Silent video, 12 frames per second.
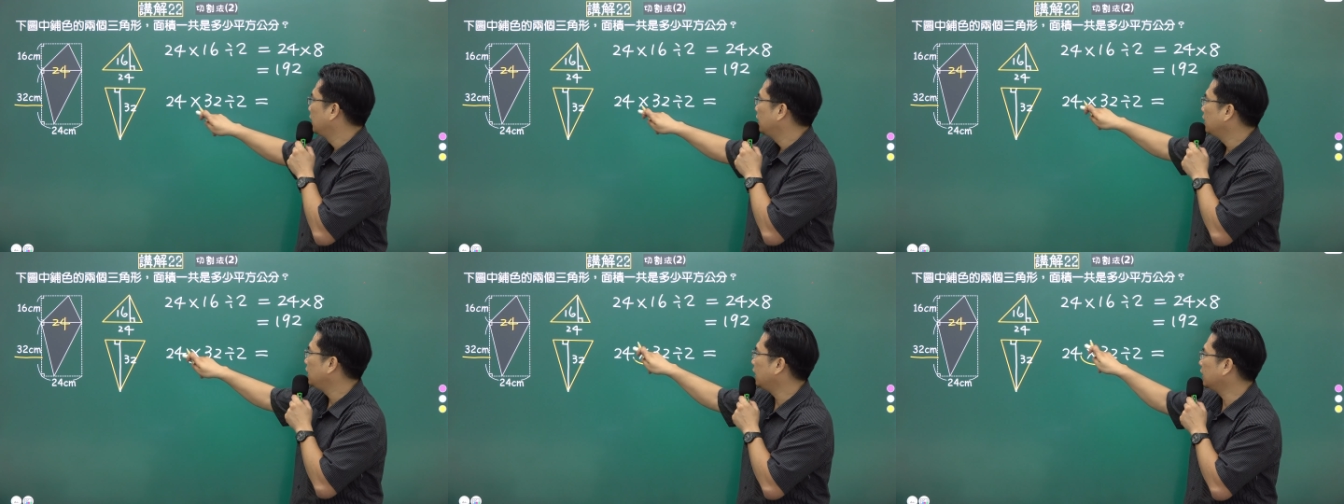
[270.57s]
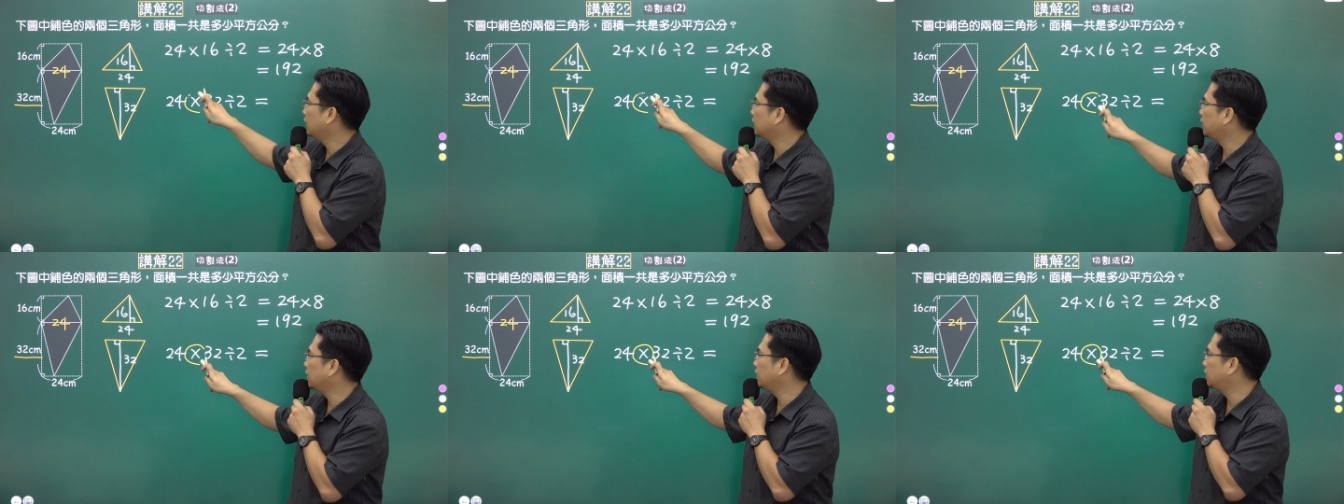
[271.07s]
一样的，
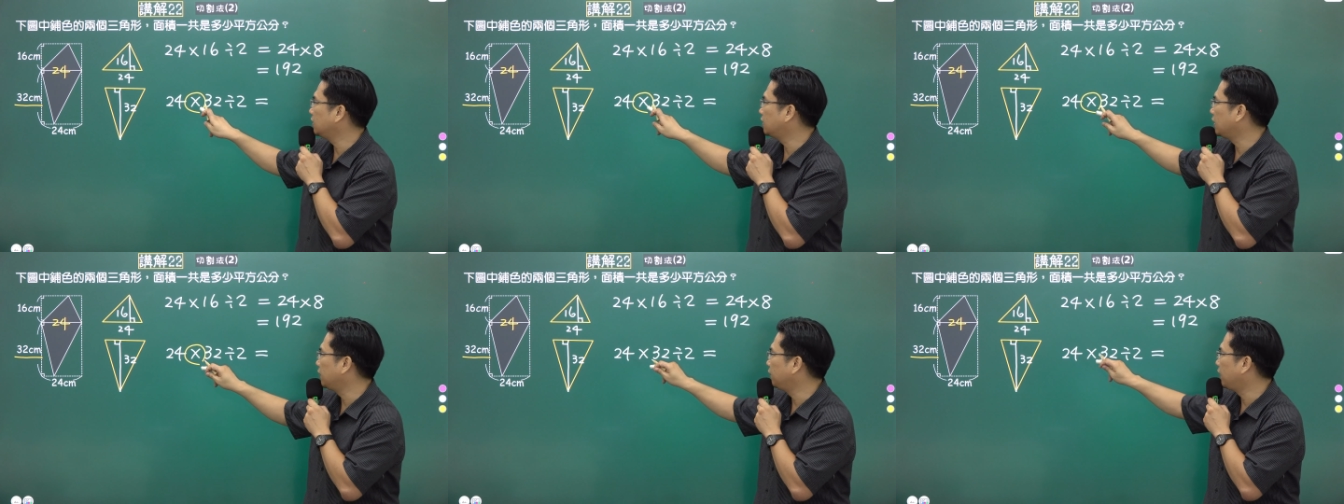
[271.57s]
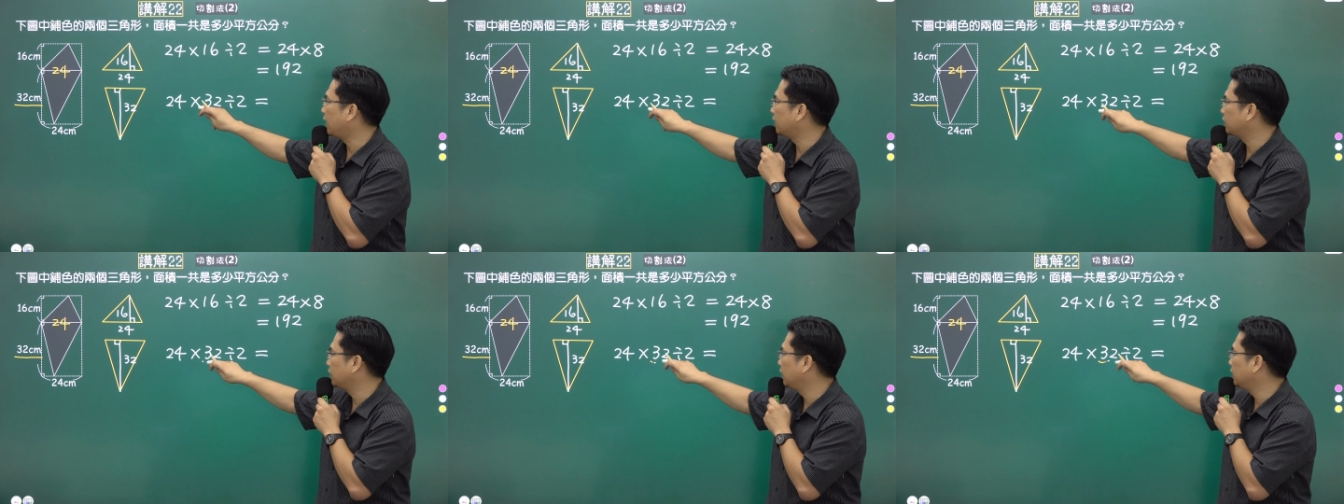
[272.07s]
这里是乘法，
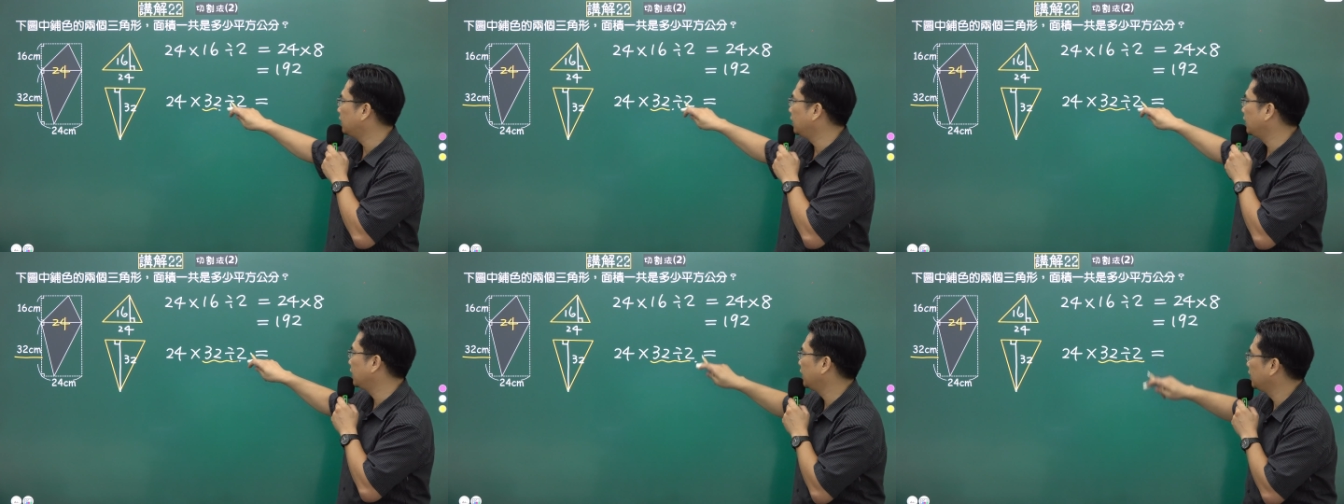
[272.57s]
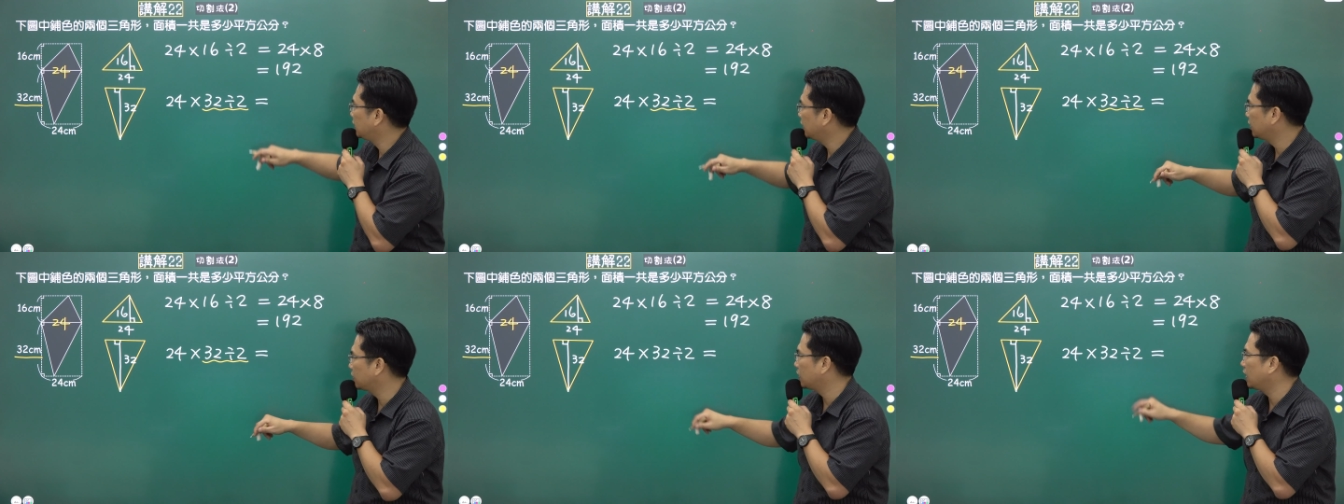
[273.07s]
所以这里可以
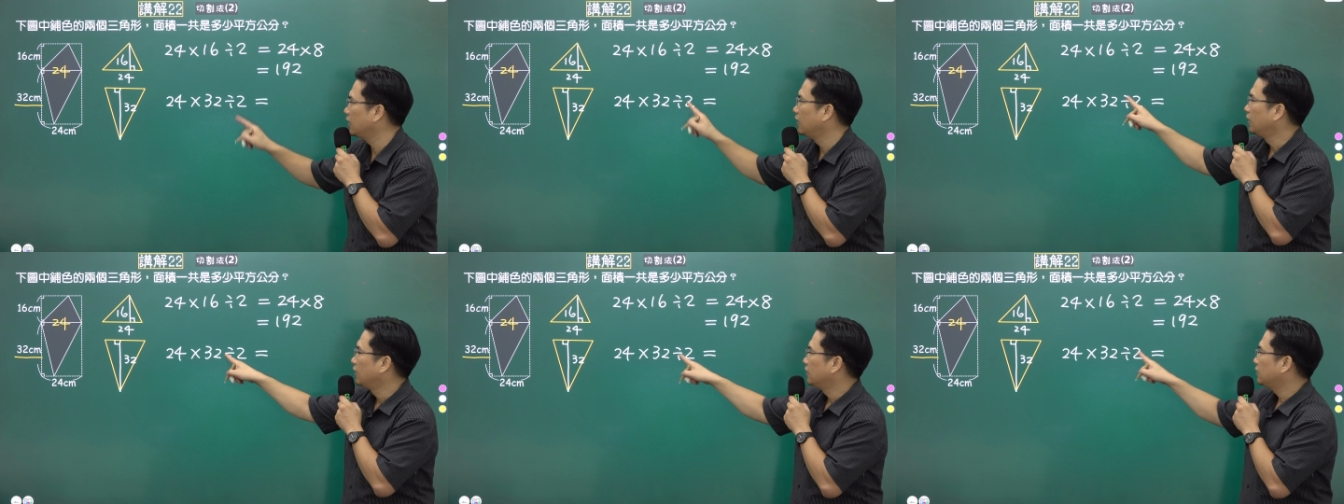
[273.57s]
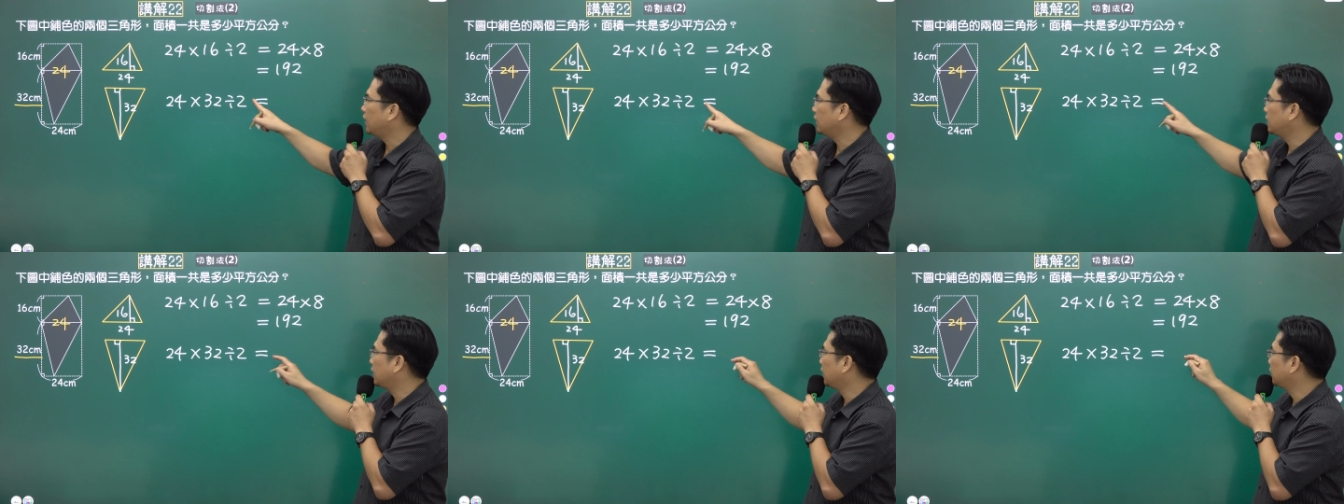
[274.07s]
先算
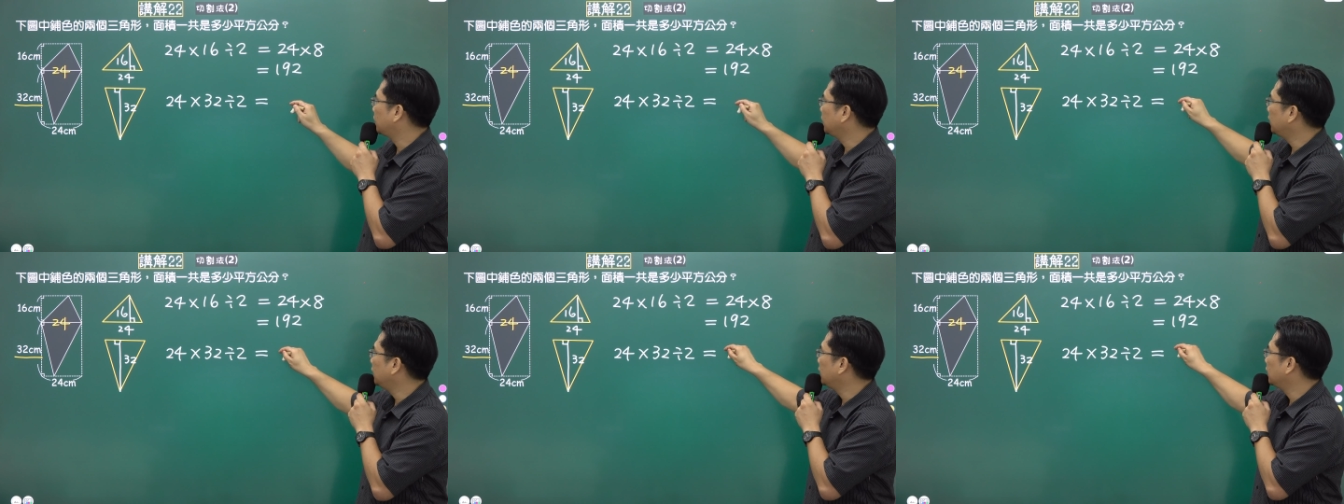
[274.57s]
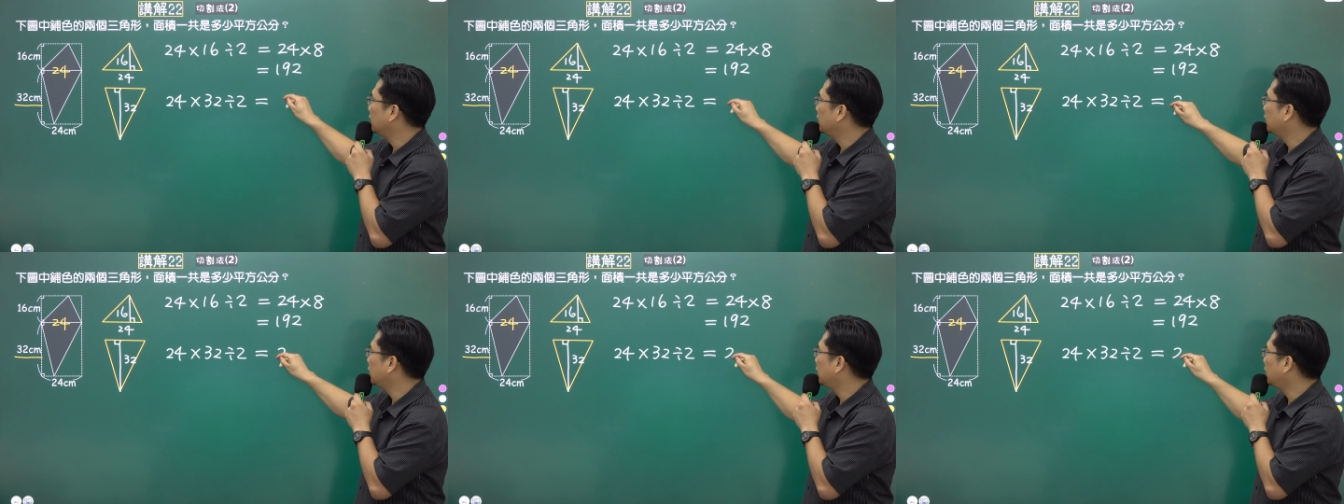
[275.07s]
32除以
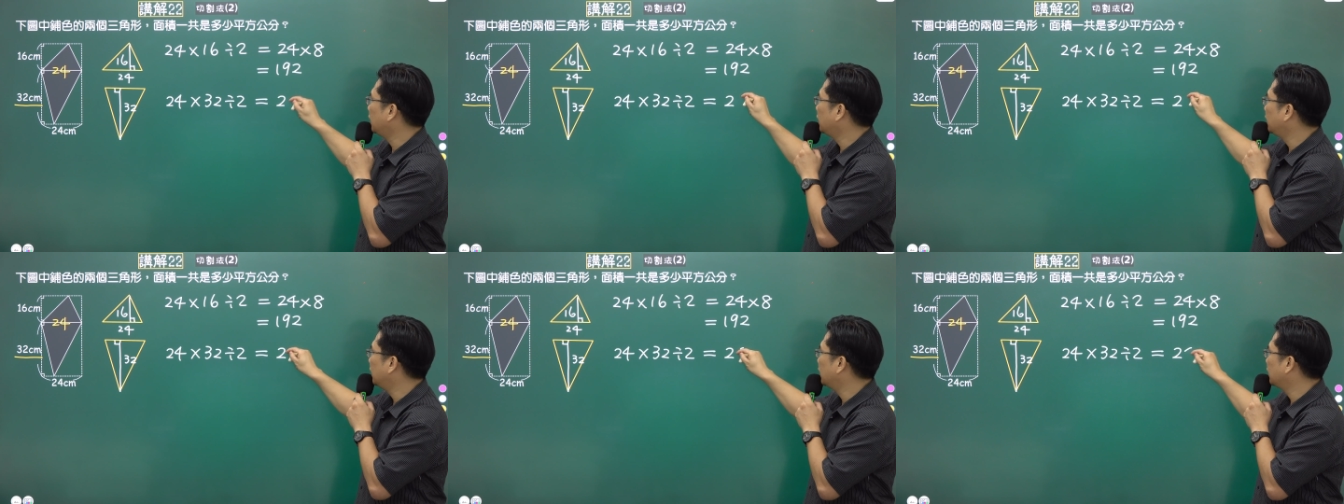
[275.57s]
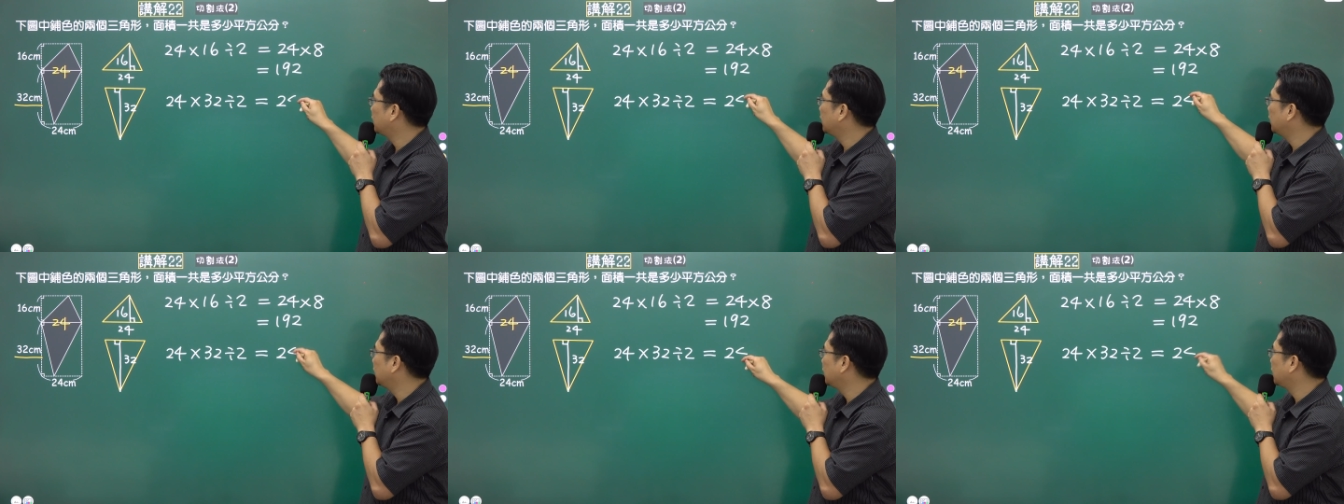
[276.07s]
2呢
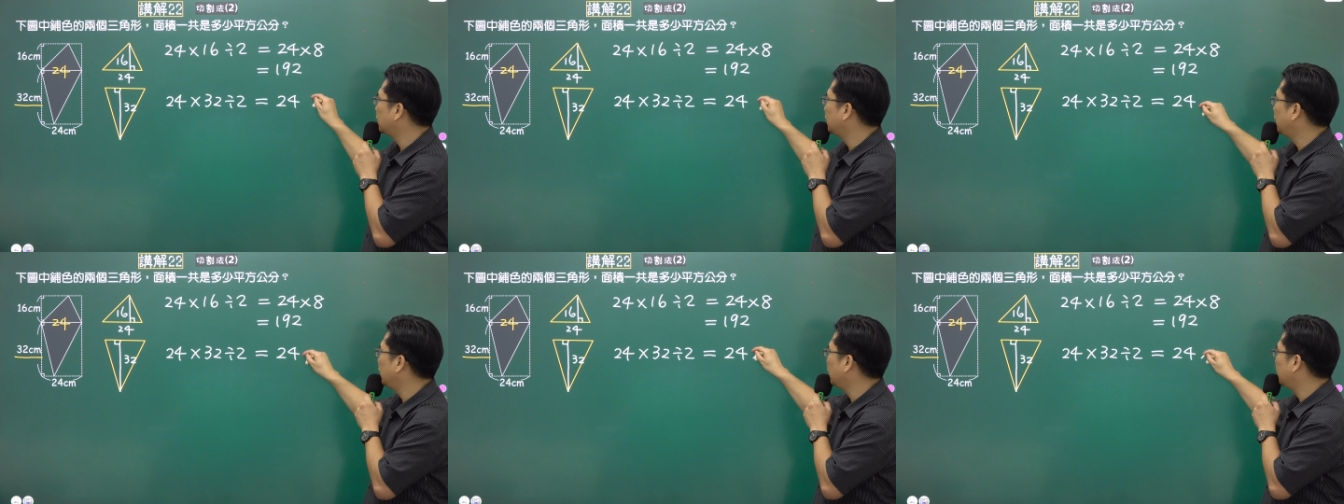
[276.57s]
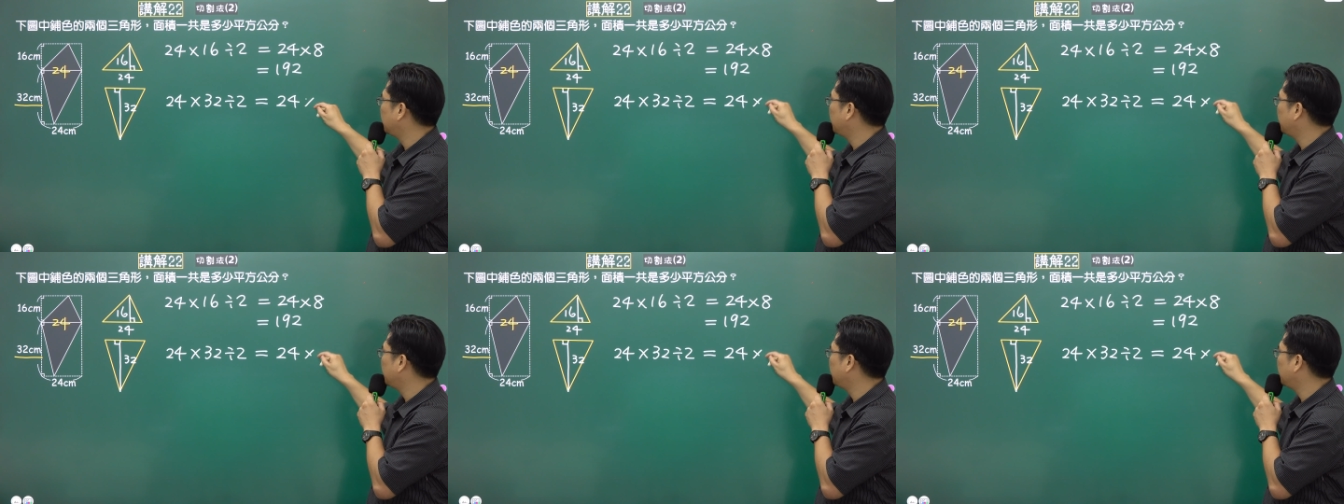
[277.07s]
是16，